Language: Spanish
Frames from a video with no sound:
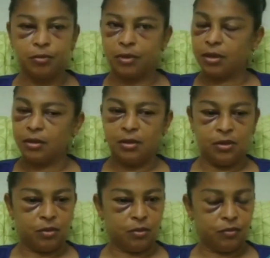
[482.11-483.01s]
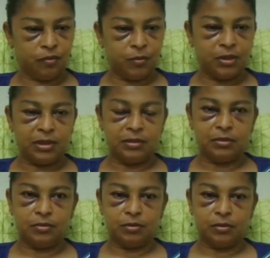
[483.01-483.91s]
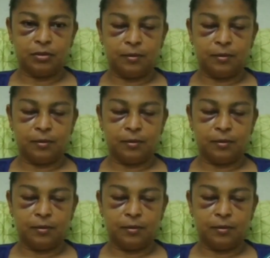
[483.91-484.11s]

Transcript: porque no fue mi intención,